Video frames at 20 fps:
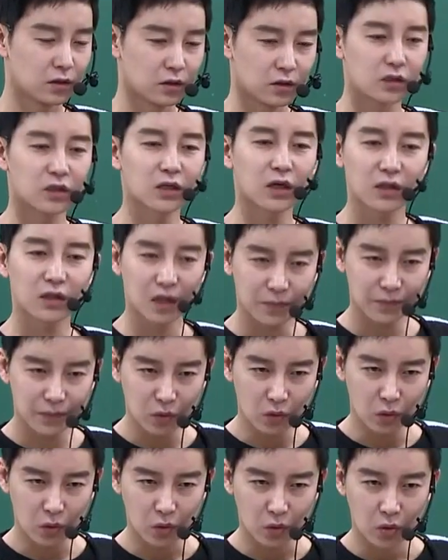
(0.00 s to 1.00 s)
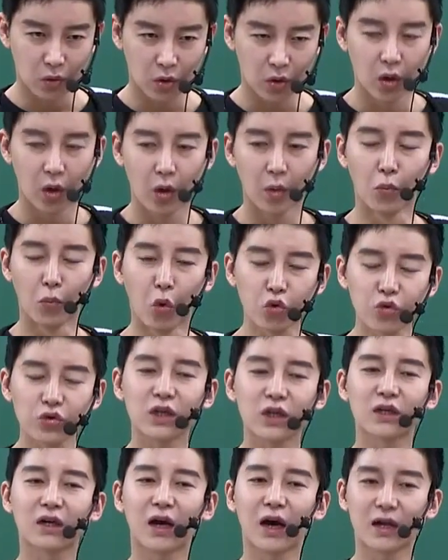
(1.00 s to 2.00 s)
시간 낭비고
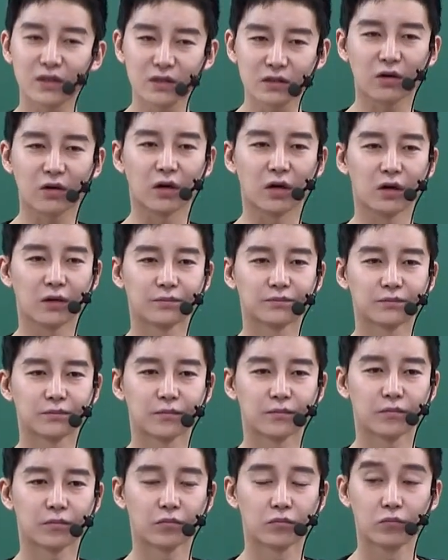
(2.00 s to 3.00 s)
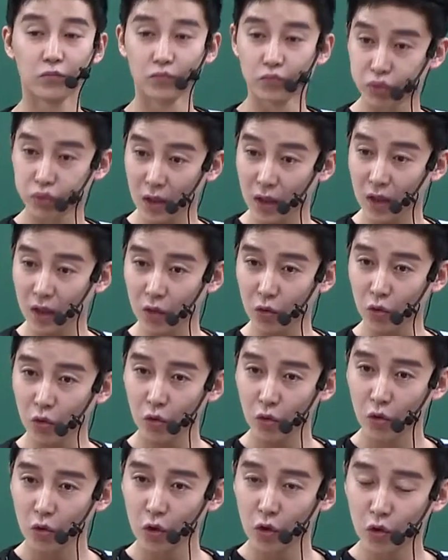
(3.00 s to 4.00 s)
모르니까 하는 거야.
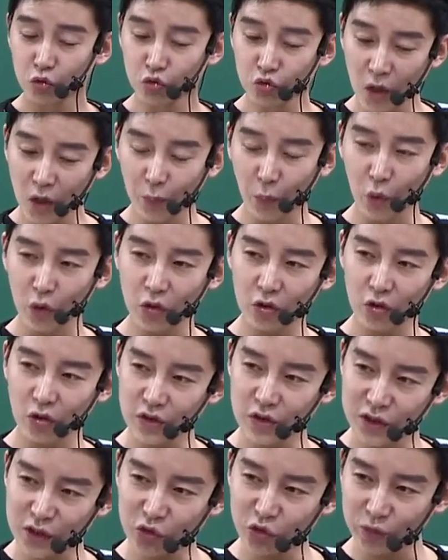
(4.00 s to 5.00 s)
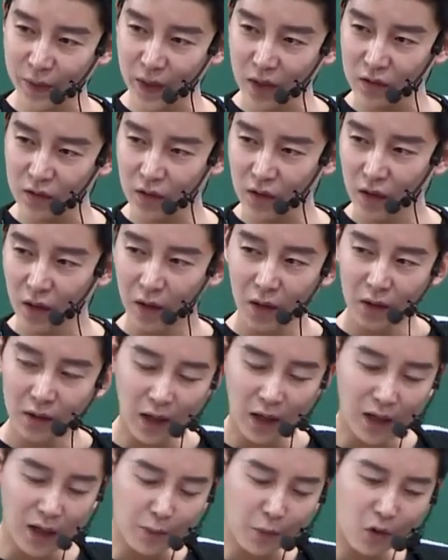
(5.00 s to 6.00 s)
불안하고 눈에 보이는 거 치우면
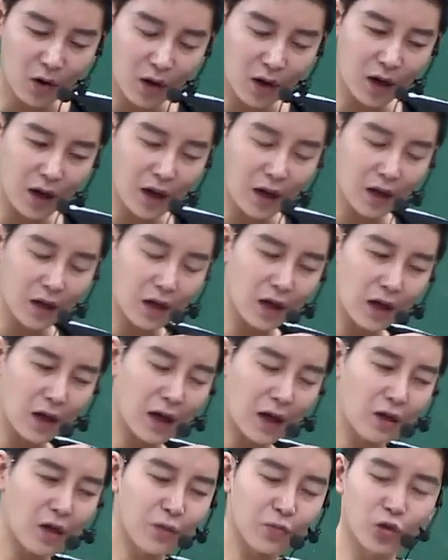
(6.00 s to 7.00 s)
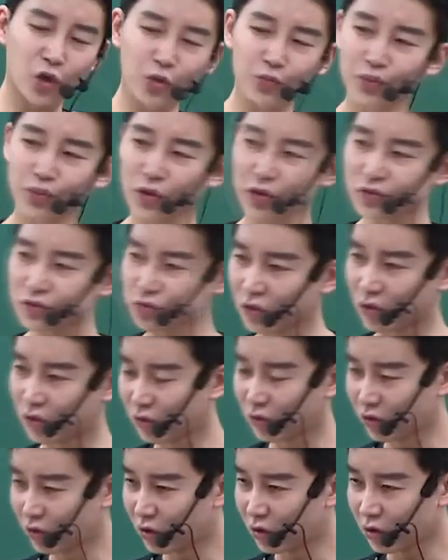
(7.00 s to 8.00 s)
내가 뭔가 한 해분을 풀었어.
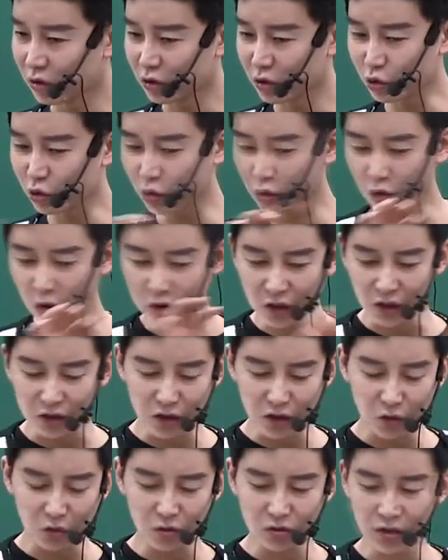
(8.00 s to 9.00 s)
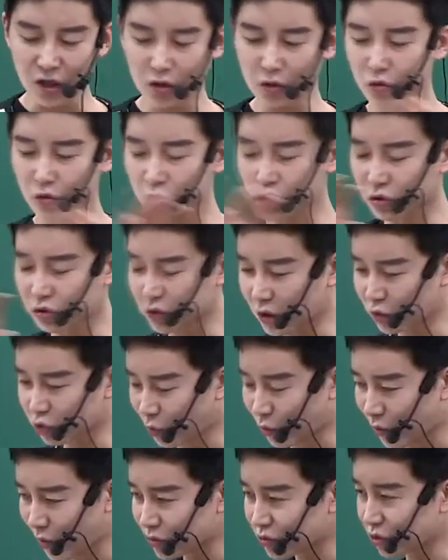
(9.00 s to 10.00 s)
그리고 여기다 갖다 놓은 거 쌓아놓고 여기다가
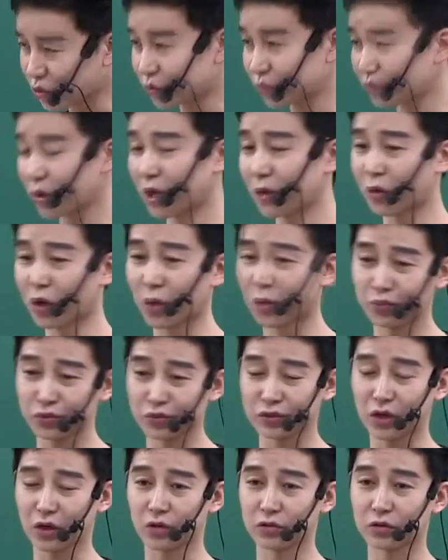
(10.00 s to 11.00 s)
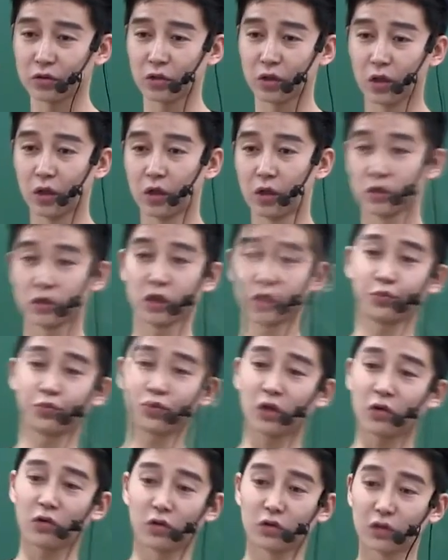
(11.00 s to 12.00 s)
넘어왔어. 그럼 되게 뭔가 뿌듯하거든. 지금
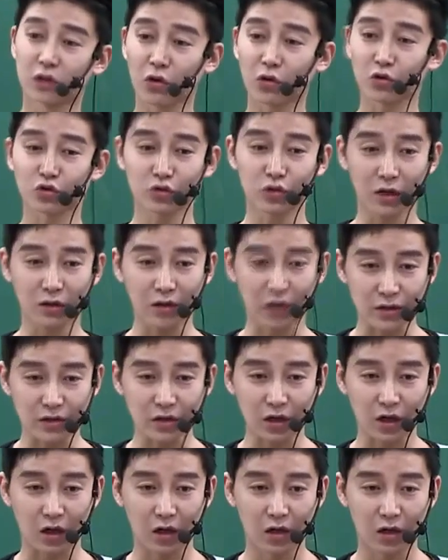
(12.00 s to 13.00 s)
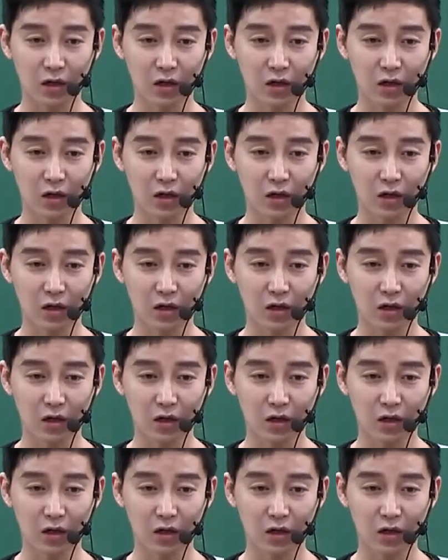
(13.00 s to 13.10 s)
뿌듯한 거 그딴 거 중요한 거 아니잖아.